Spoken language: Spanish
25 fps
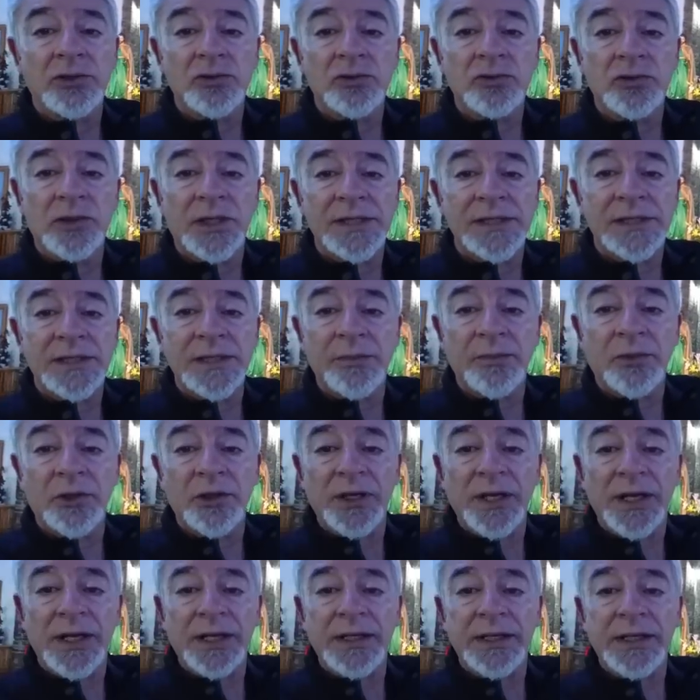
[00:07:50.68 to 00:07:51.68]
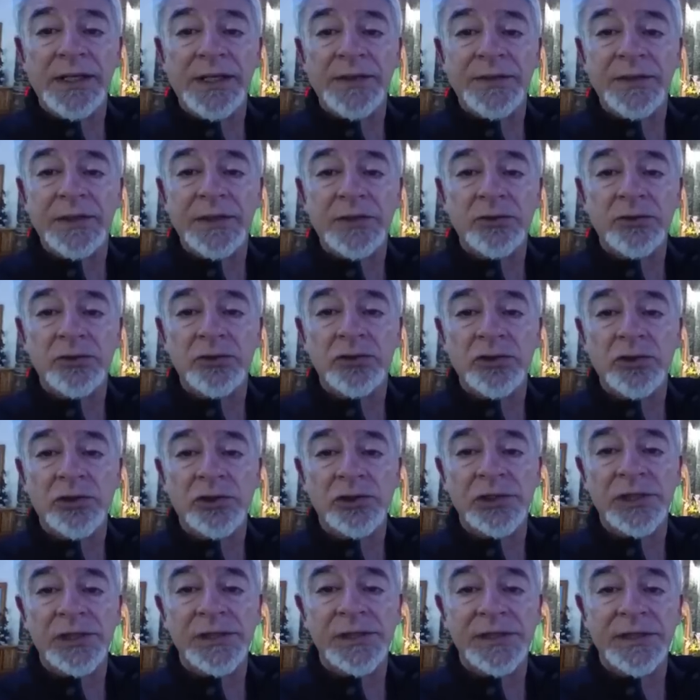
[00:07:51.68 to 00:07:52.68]
los curas se ponen ahí a hacer sus
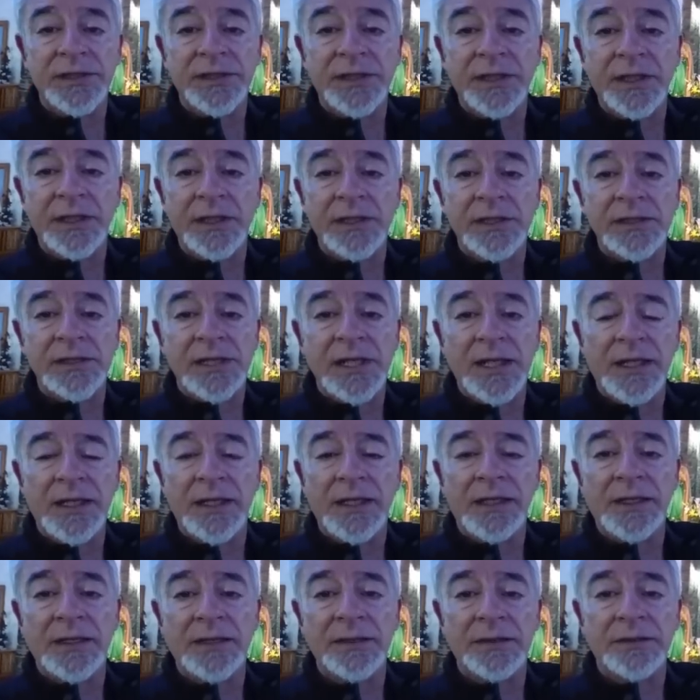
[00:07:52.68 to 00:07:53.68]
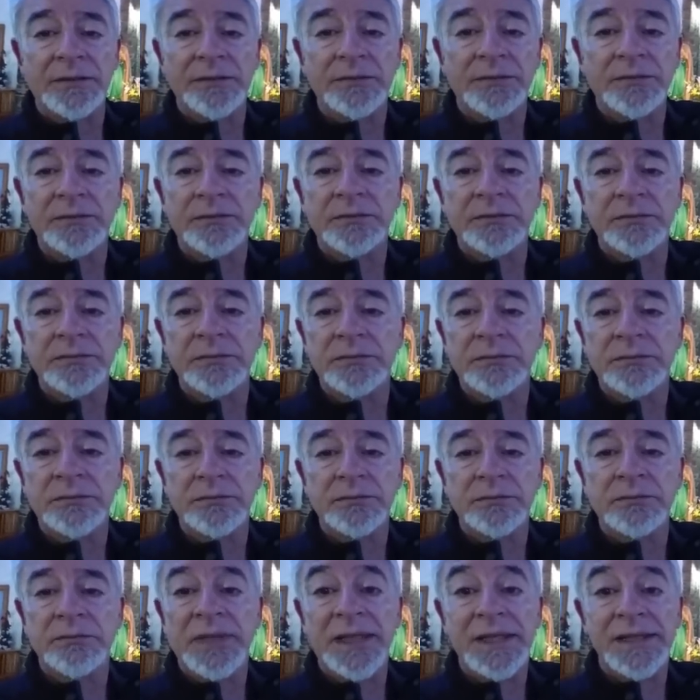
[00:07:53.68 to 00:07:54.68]
cosas entre esa
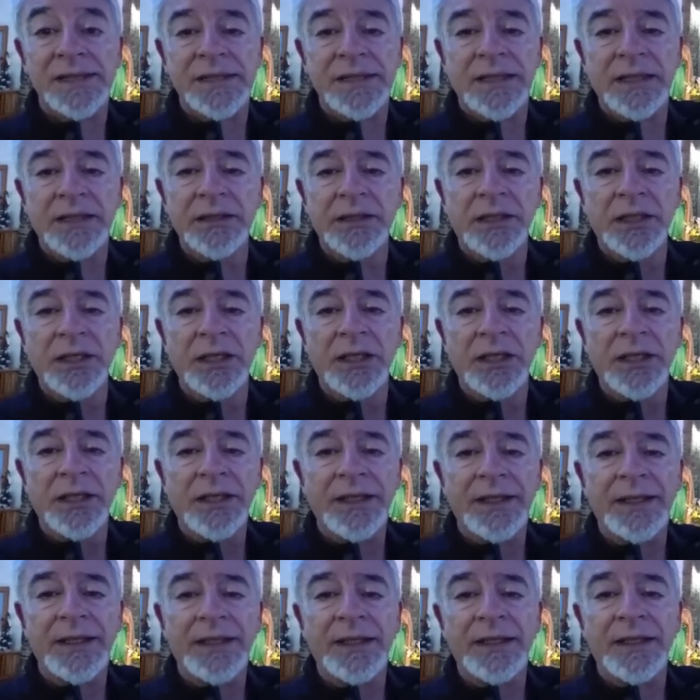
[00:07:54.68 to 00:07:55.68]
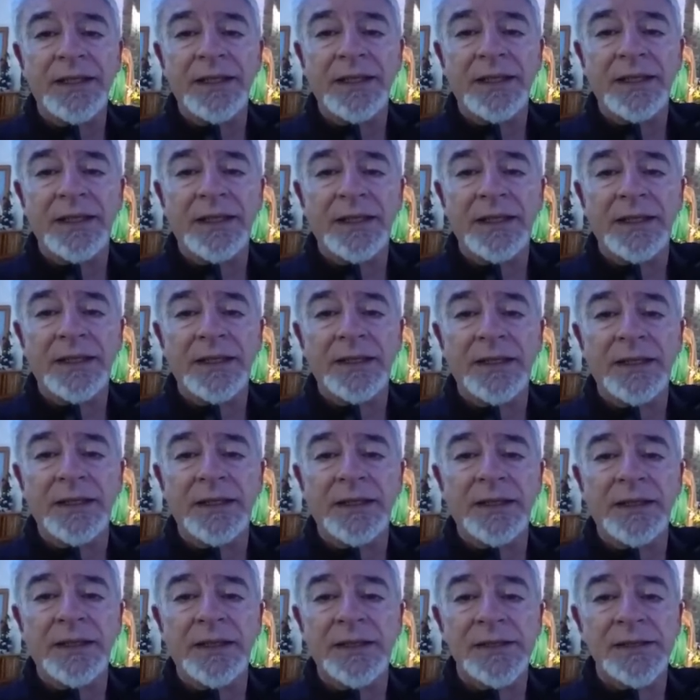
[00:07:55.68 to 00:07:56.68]
mesa y
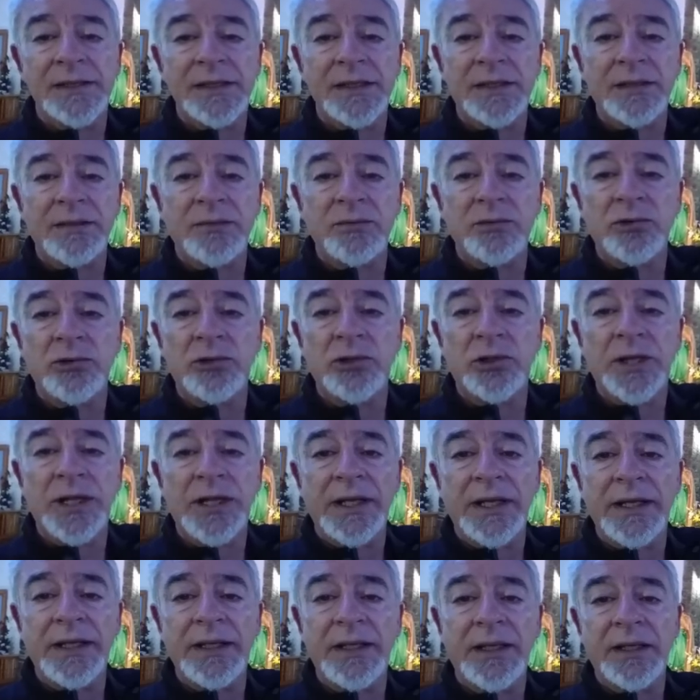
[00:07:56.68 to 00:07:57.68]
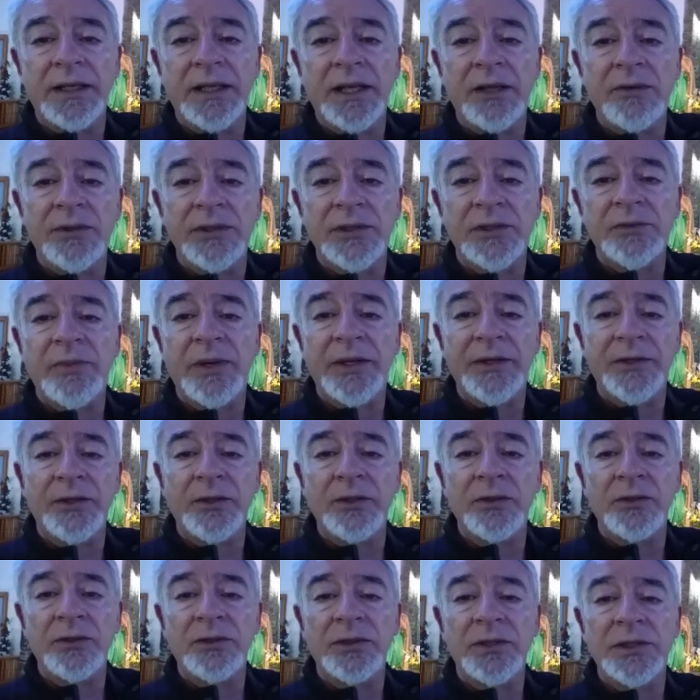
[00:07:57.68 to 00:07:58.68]
eh, ese dibujo que hay ahí, aquí hay un
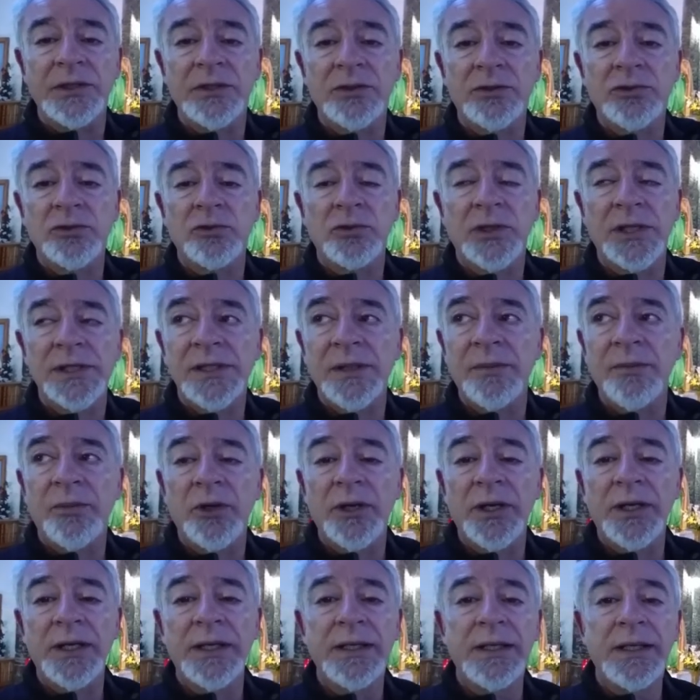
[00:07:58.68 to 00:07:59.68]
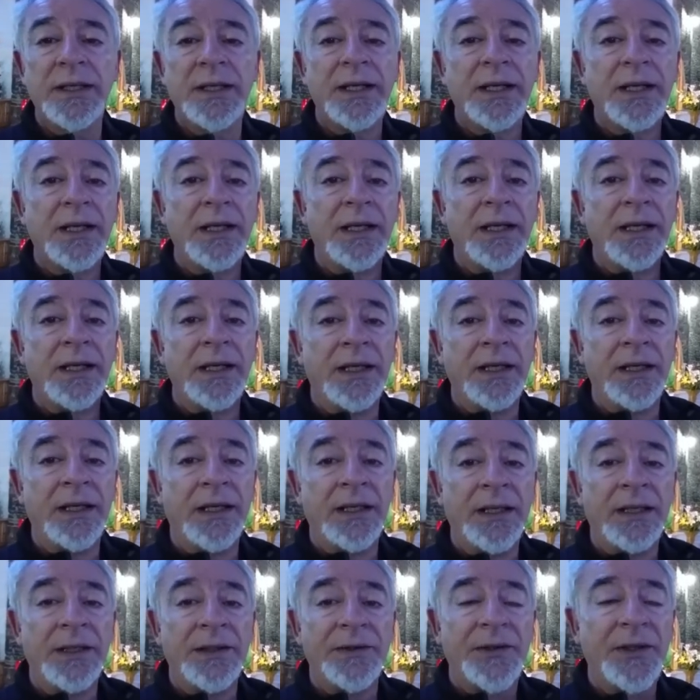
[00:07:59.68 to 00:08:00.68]
espacio donde los curas se ponen.
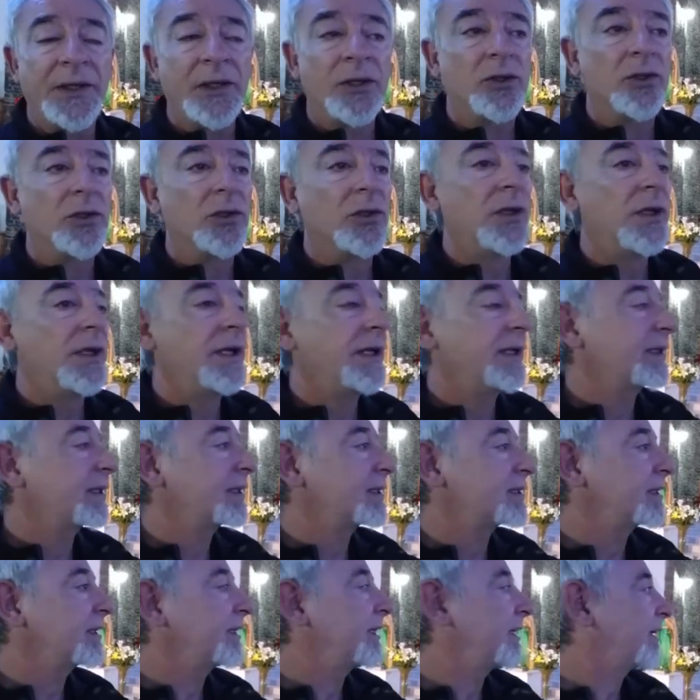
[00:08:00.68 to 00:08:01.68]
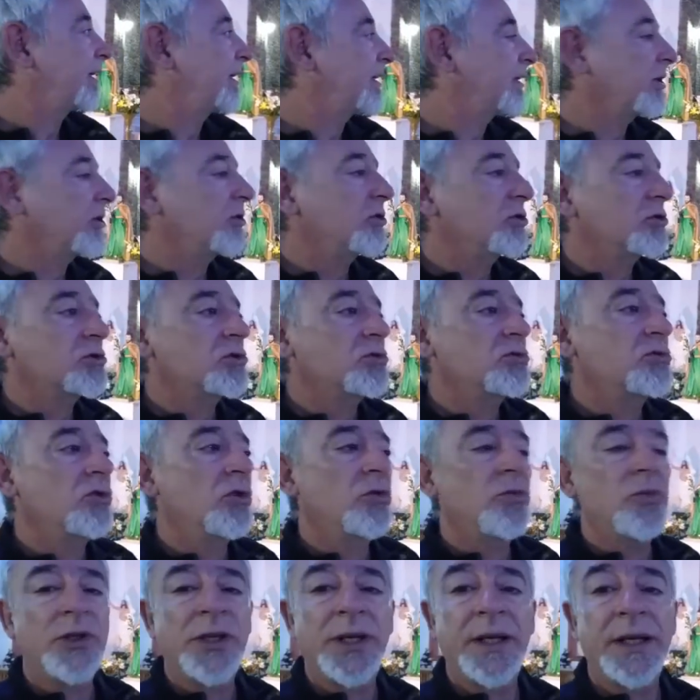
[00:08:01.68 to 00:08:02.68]
Cinco entes energéticos,
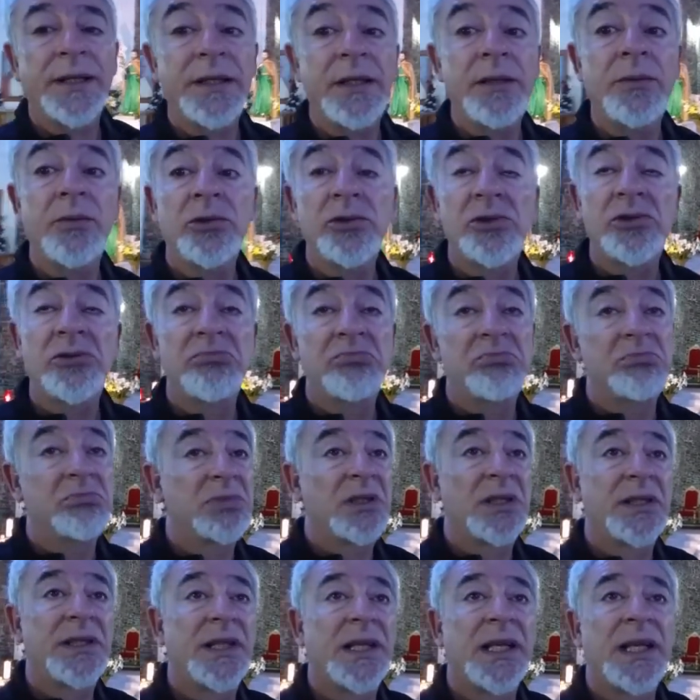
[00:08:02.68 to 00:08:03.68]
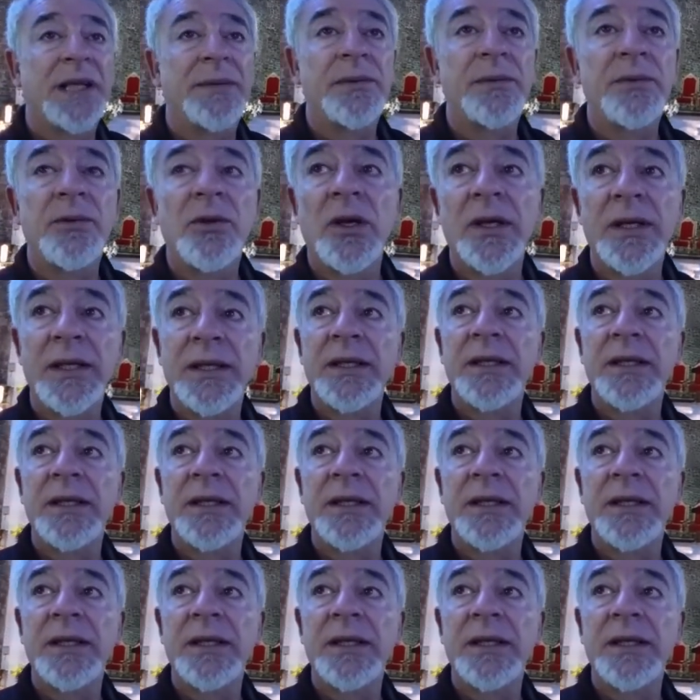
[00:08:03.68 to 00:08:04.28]
no muy negativos, gente que vivió